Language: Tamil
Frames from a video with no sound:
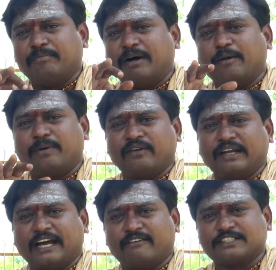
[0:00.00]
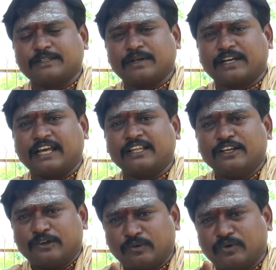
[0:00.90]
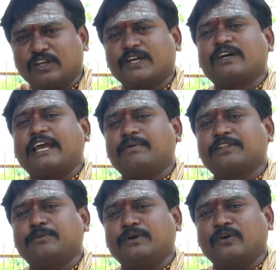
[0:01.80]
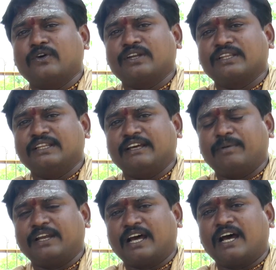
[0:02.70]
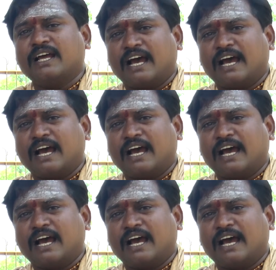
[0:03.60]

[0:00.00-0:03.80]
பயப்பட வேண்டிய அவசியமும் கிடையாது உங்களுக்கு கேமத்திரும யோகம் இருந்தது அப்படின்னா